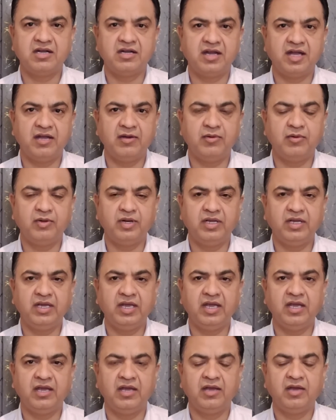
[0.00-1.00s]
घटनाएं हो रही
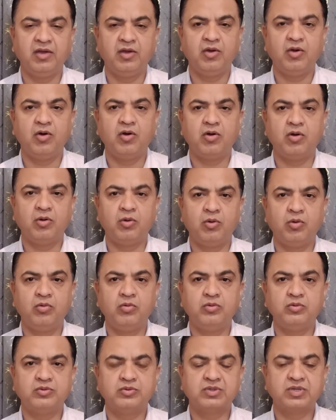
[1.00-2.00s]
हैं और
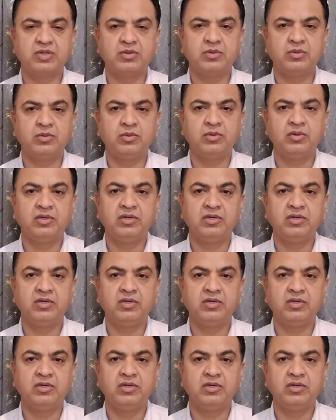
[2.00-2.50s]
लोग उसको